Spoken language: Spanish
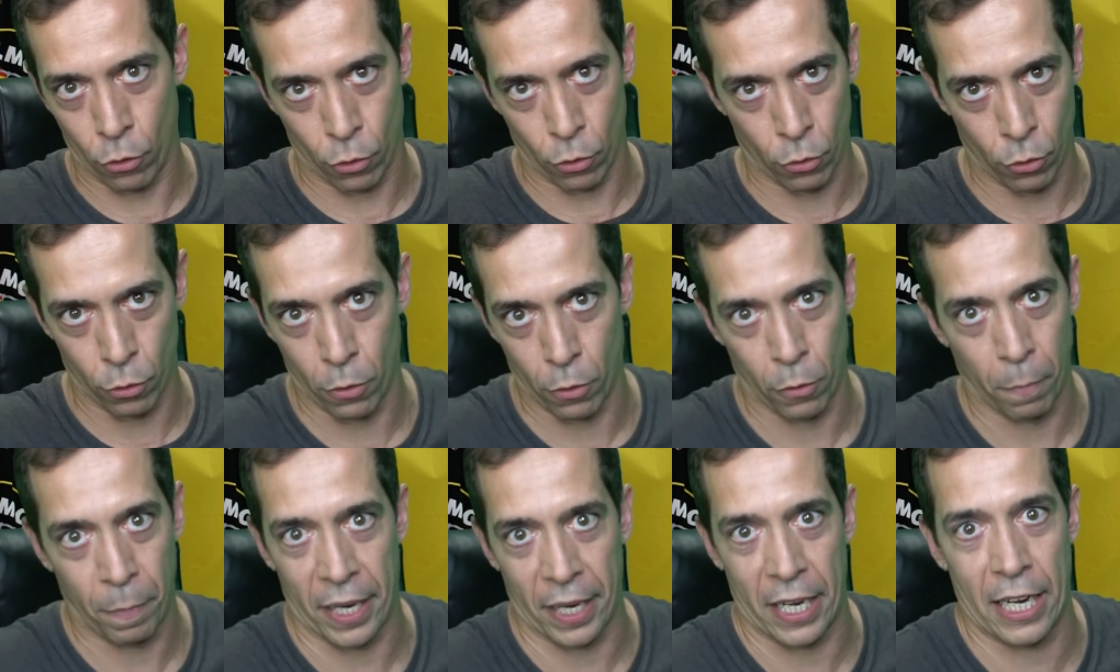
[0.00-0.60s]

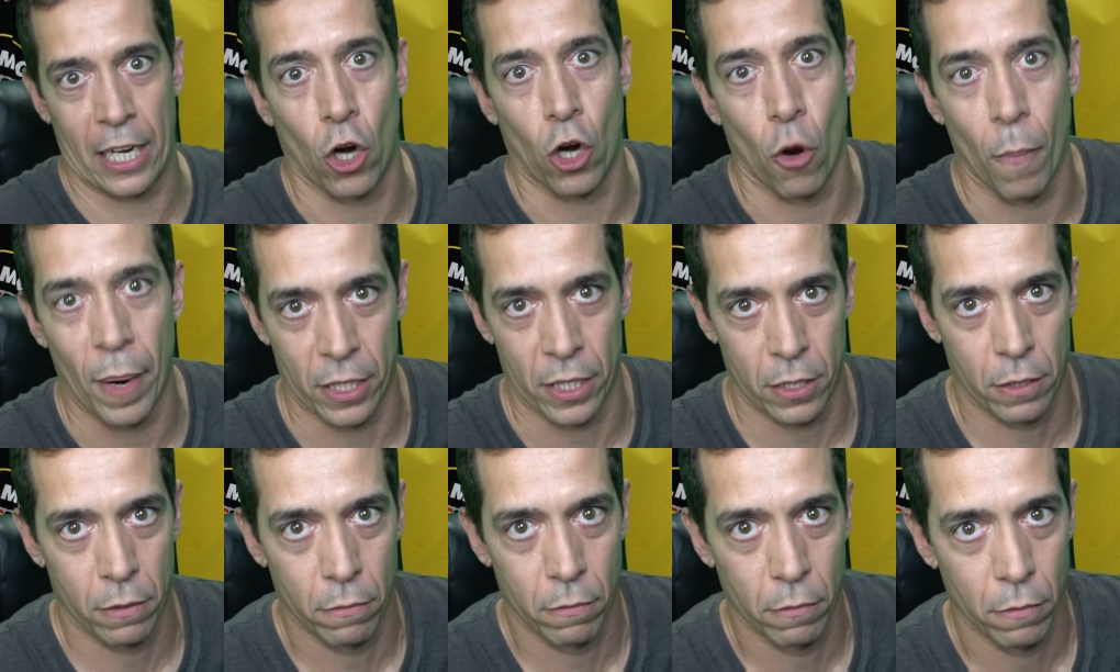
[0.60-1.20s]
un pellizco
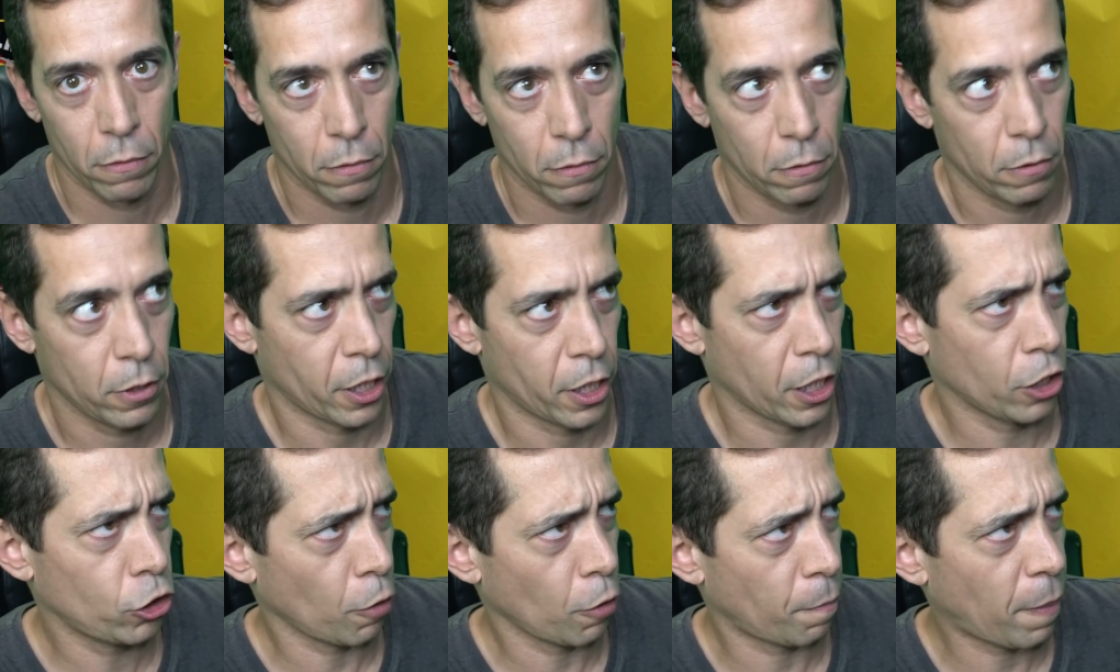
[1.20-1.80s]
más.
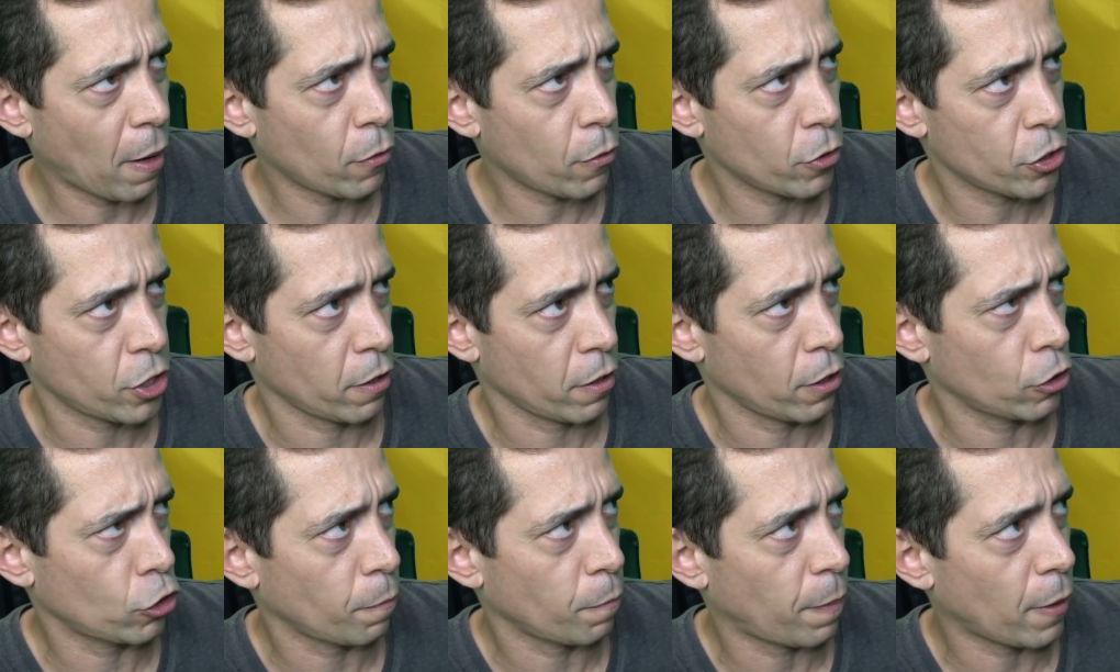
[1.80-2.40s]
500 pavos,
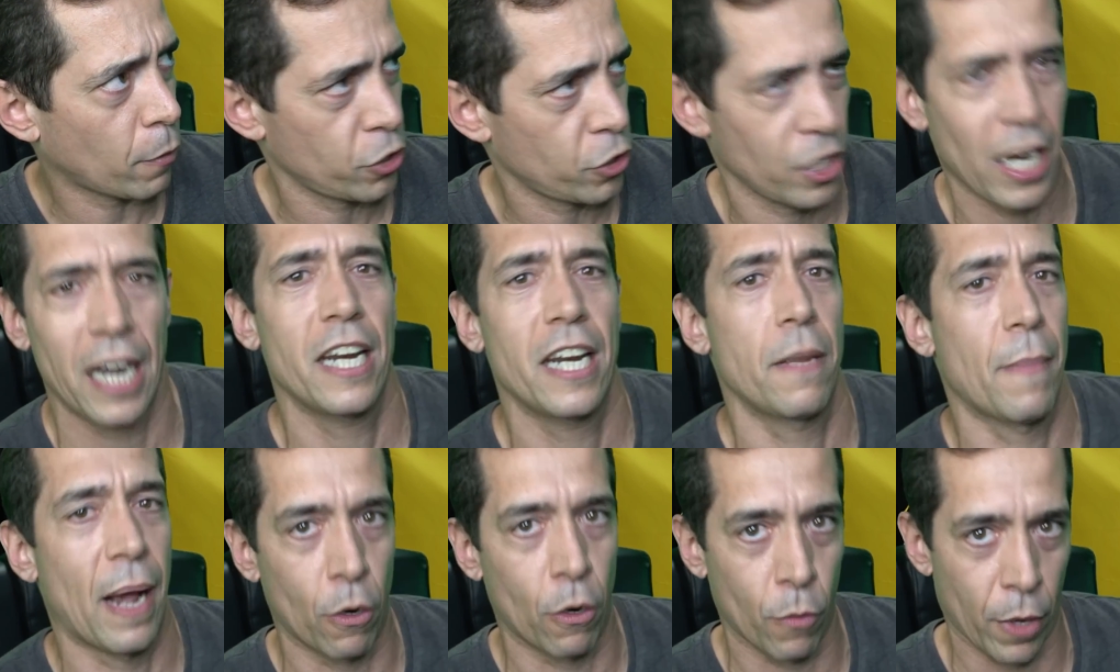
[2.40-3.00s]
600 pavos,
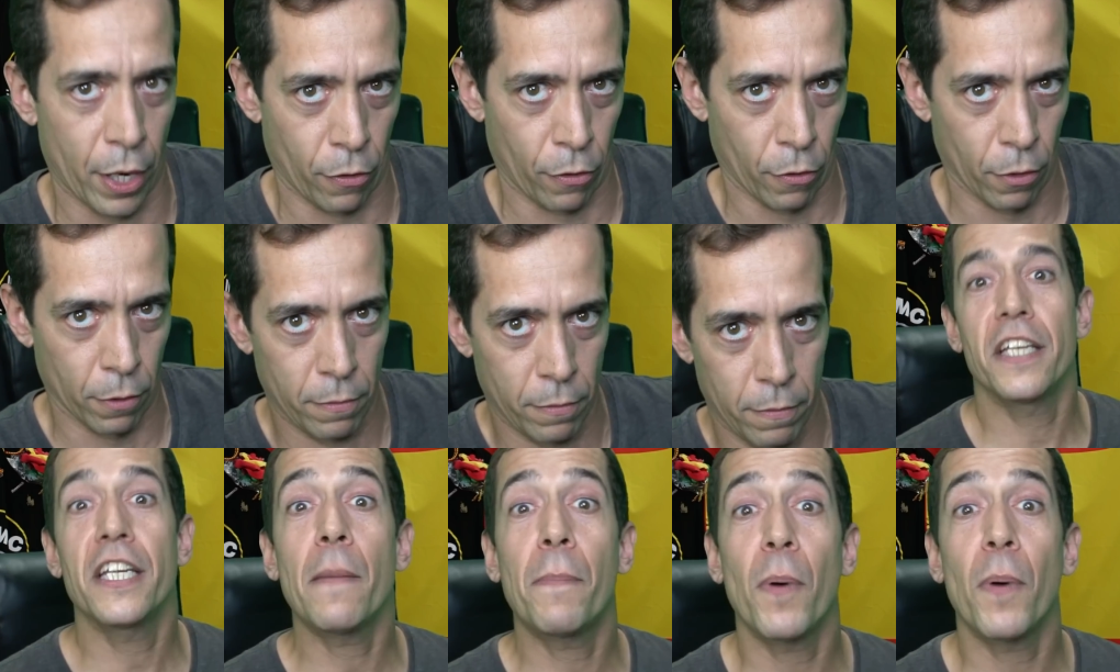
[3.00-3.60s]
ya ni me acuerdo.
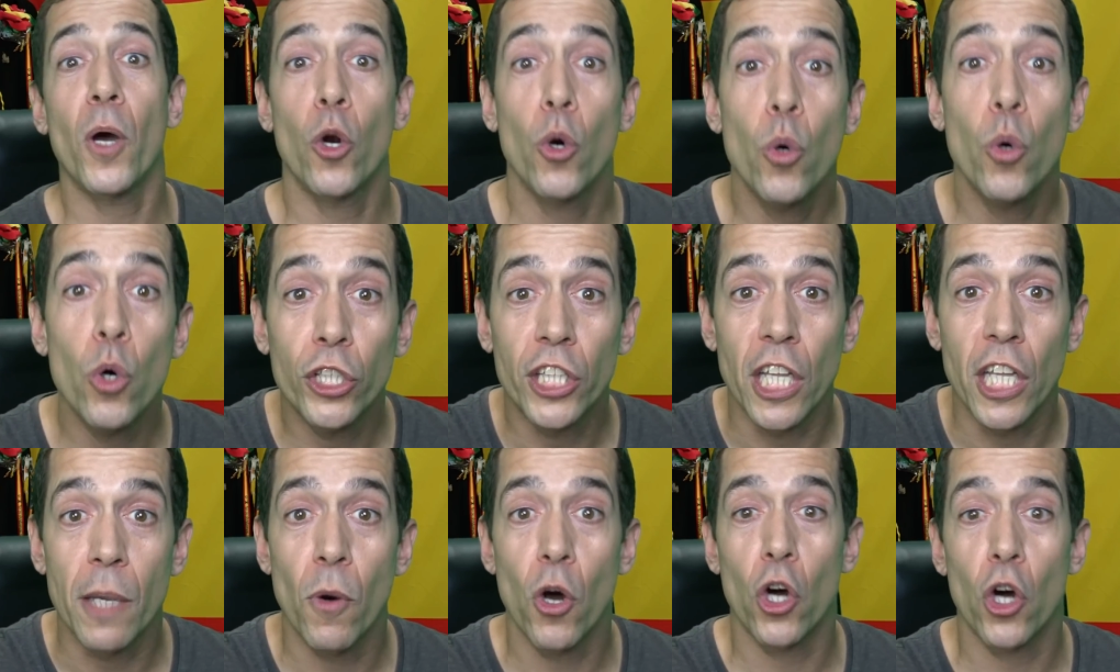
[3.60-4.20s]
Y ya por
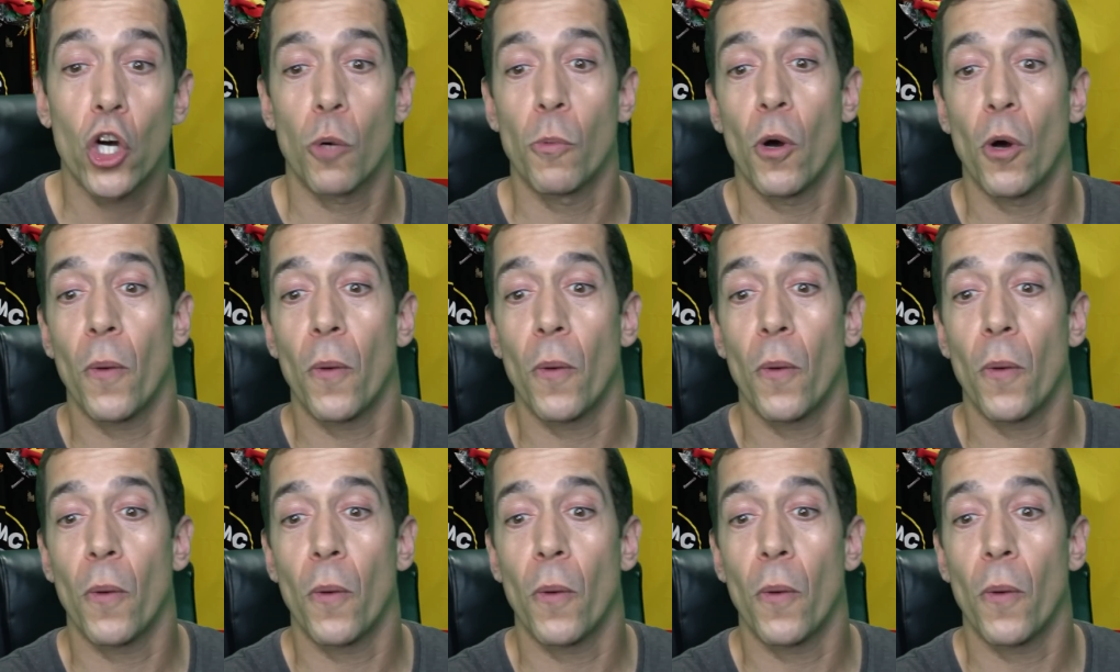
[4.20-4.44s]
último,